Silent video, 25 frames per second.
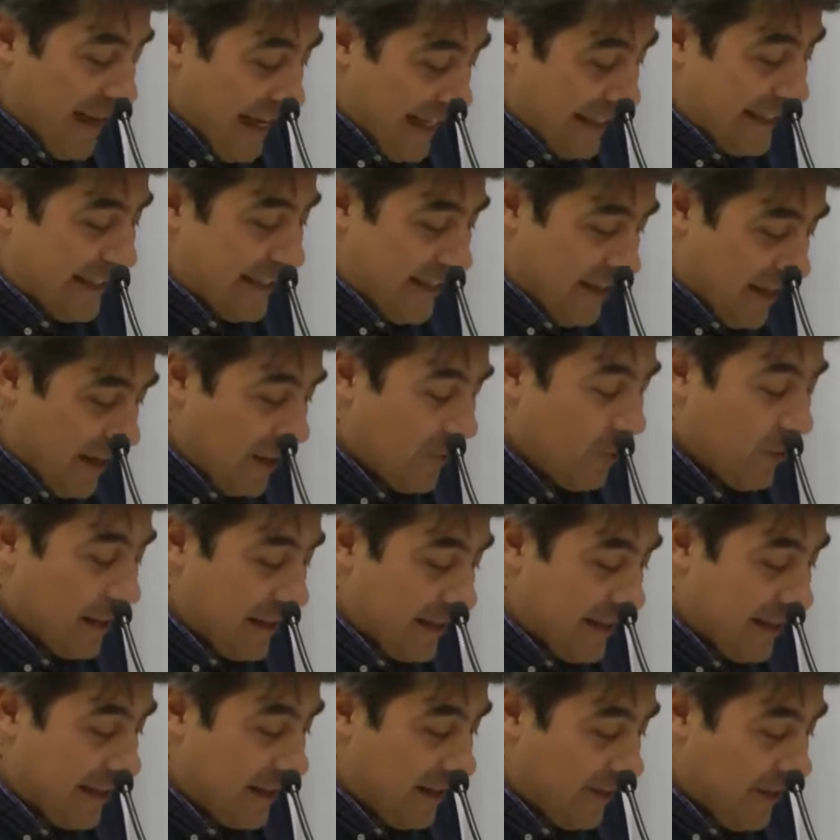veste, nella
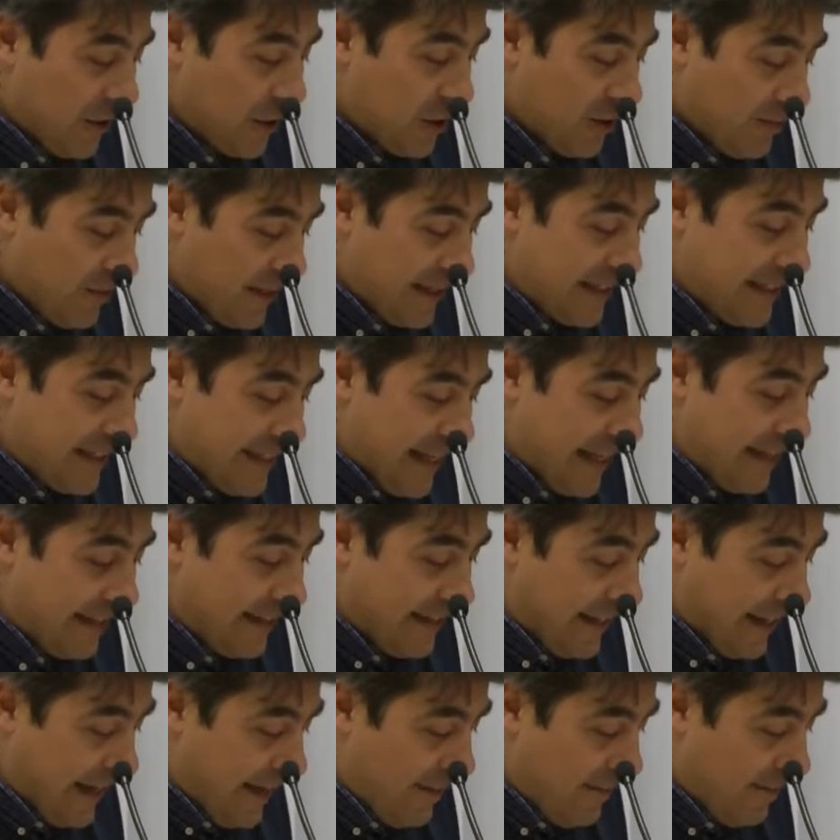qualità di
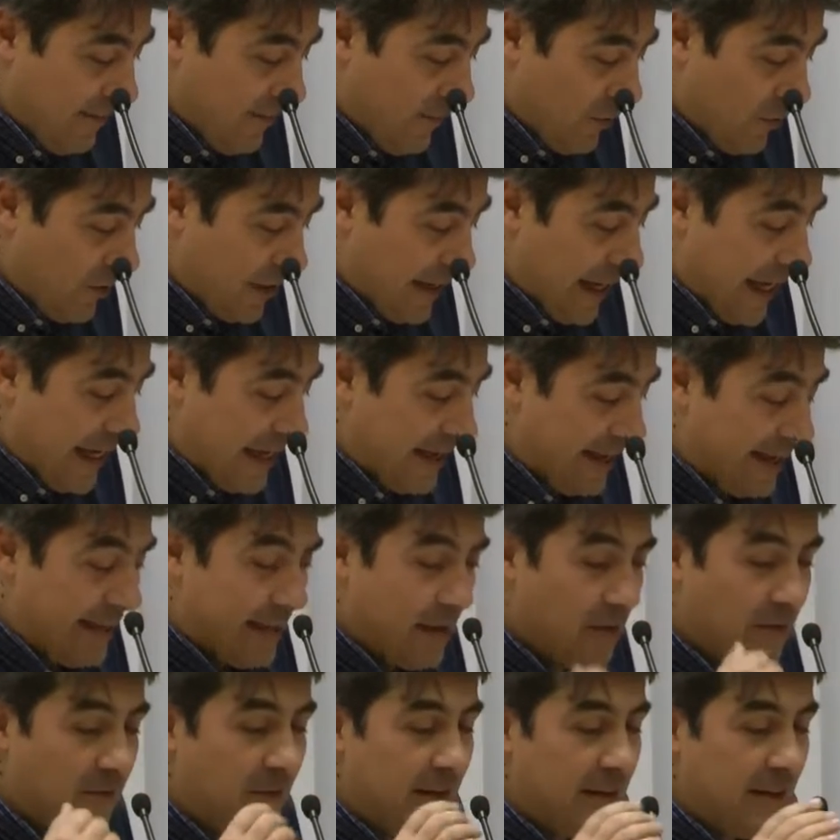vicepresidente, vorrei
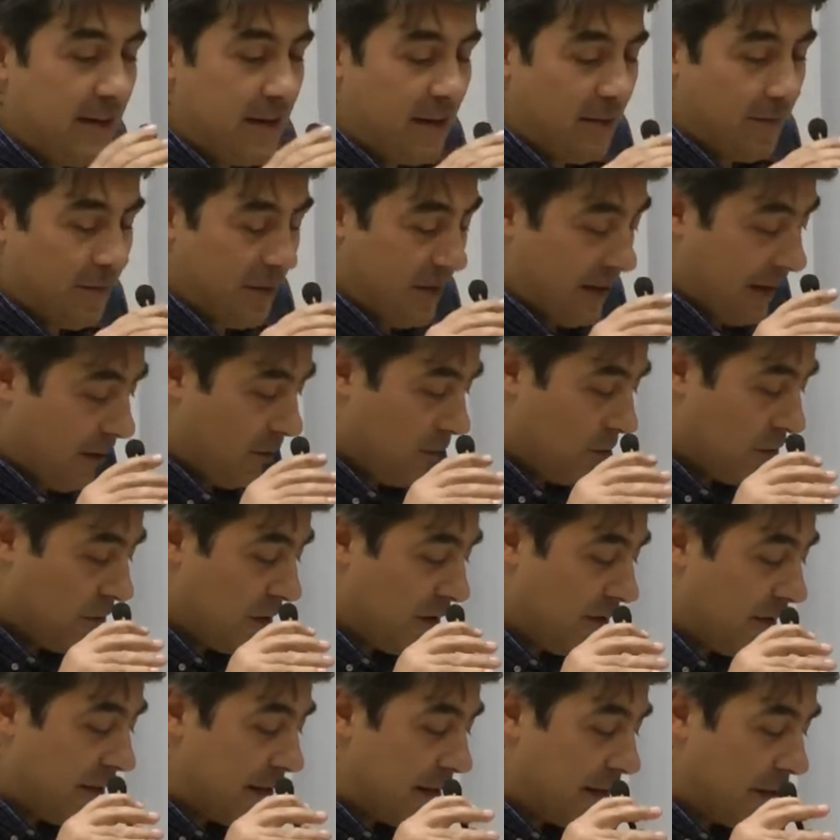intervenire per
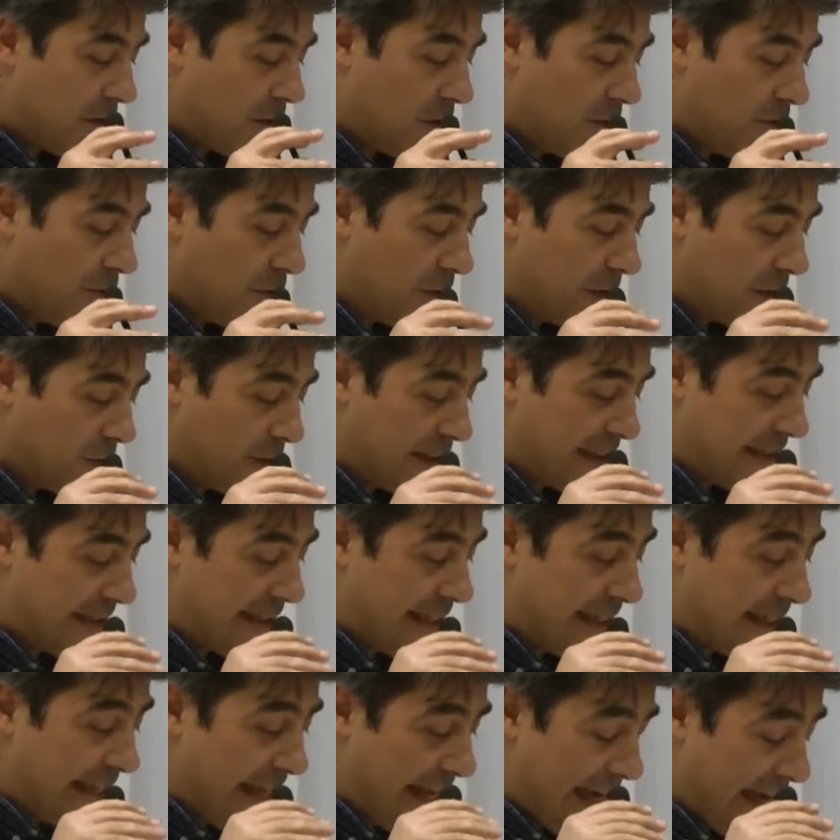condividere con voi
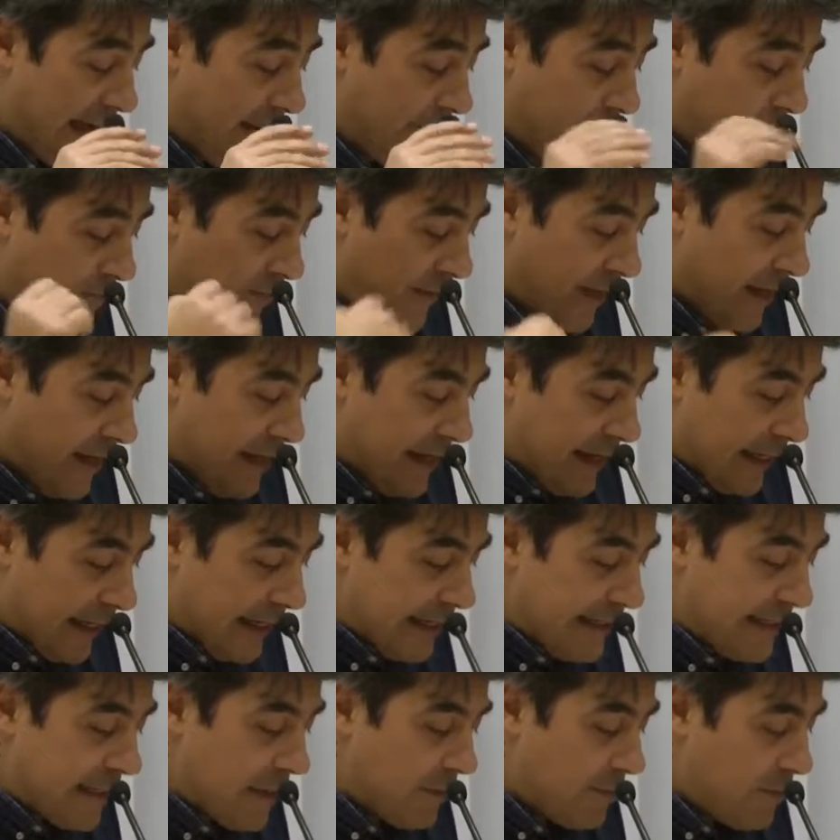questa idea
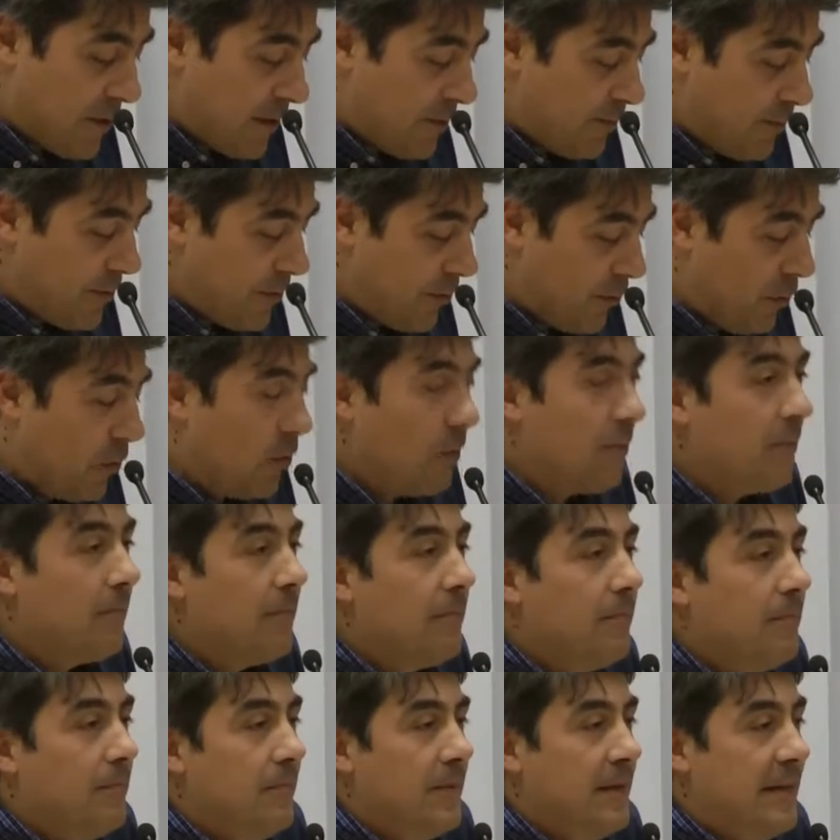che sempre più
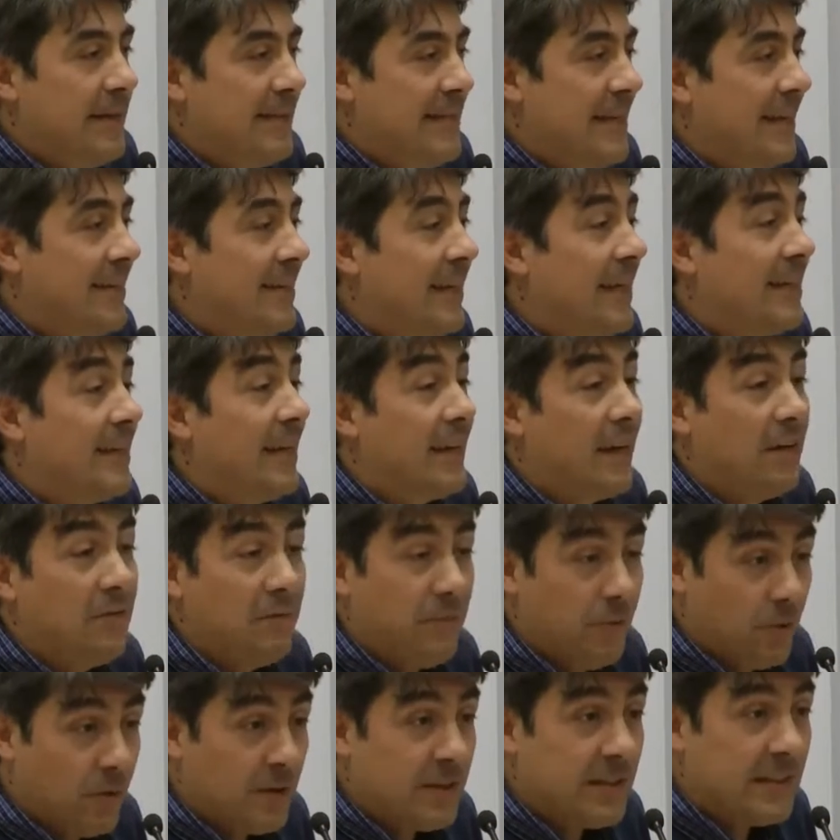mi si è andata
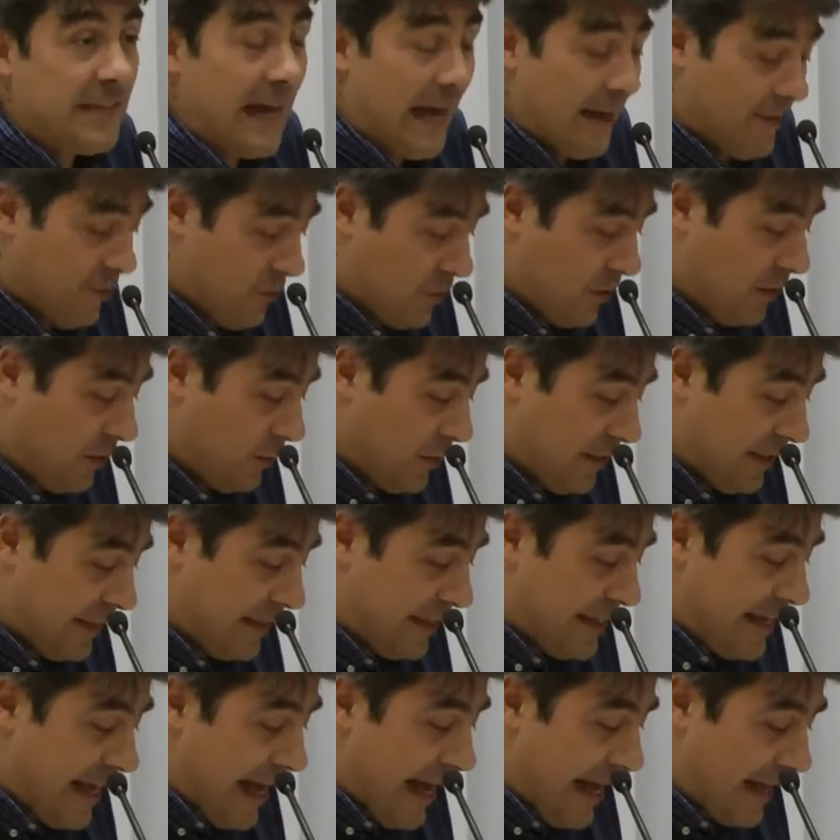rafforzando in
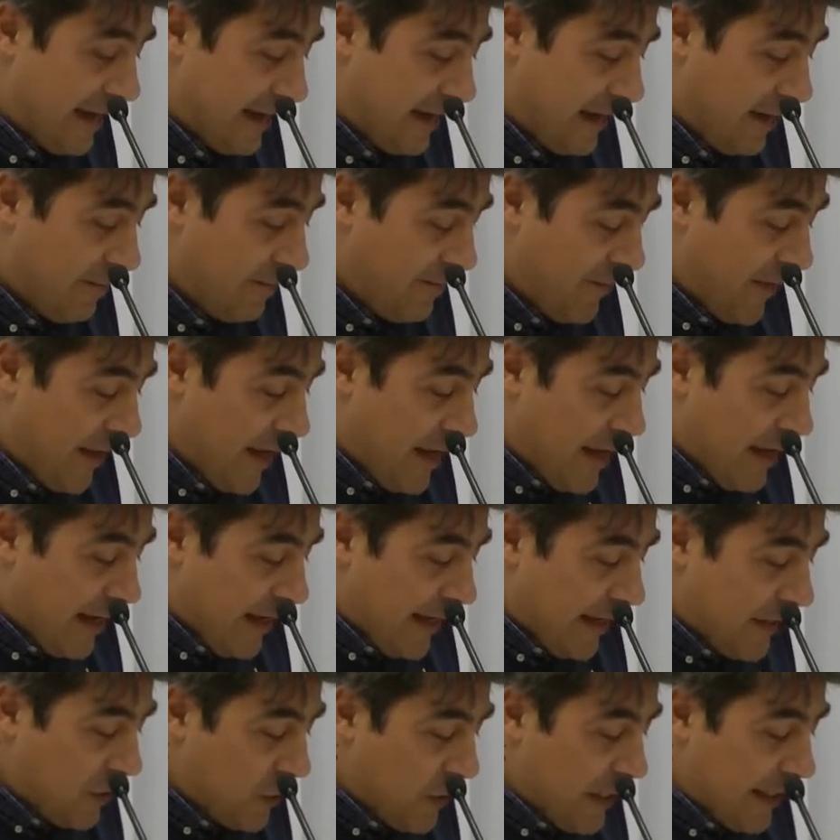questi anni,
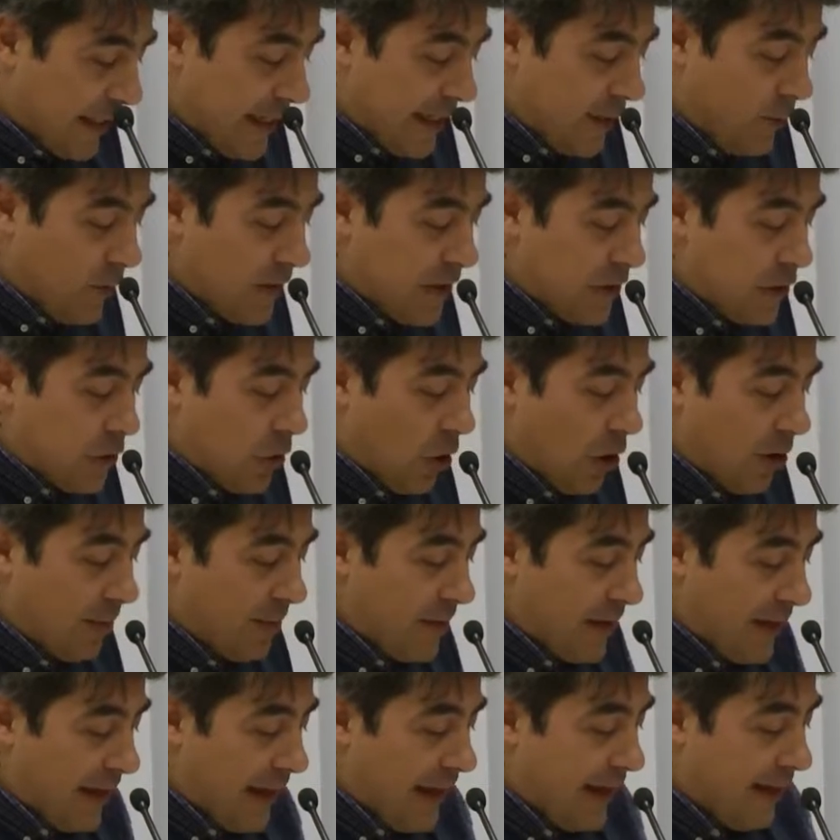e cioè che
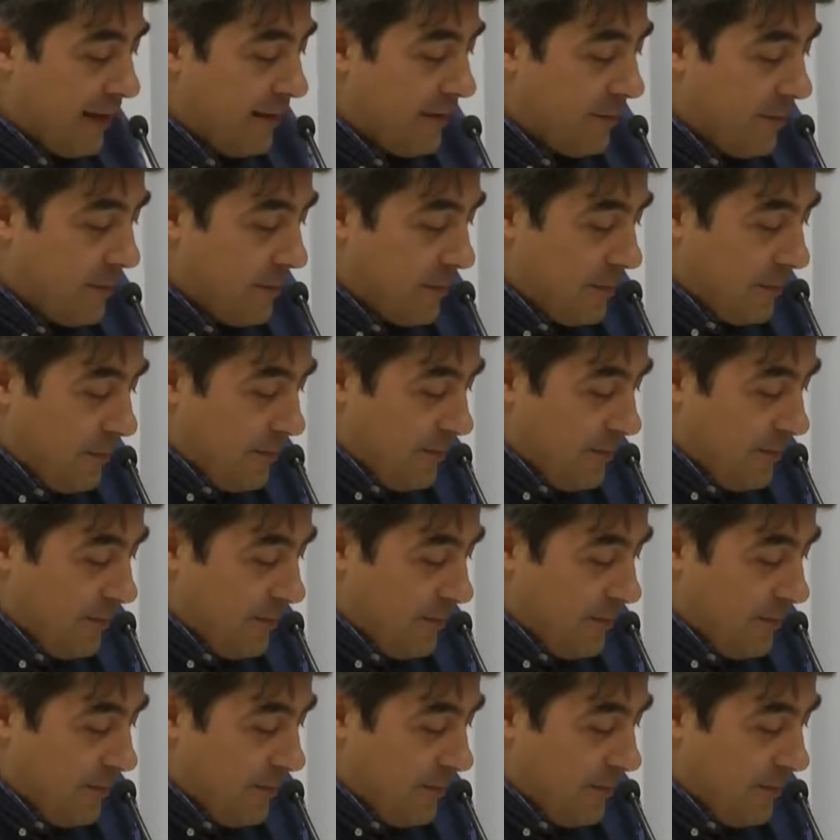quest'opera